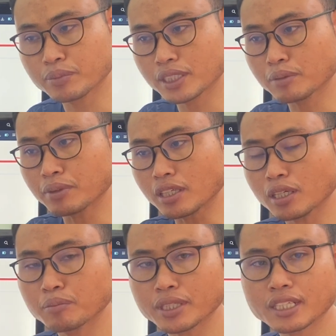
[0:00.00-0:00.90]
về để bảo
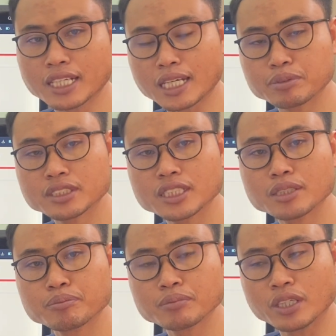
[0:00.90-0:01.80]
ông và cạp
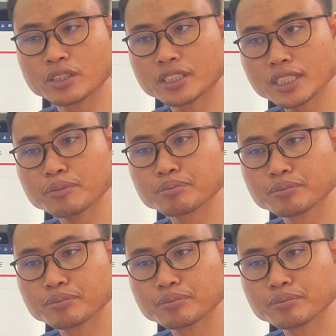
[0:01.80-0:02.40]
xiêm ở riệp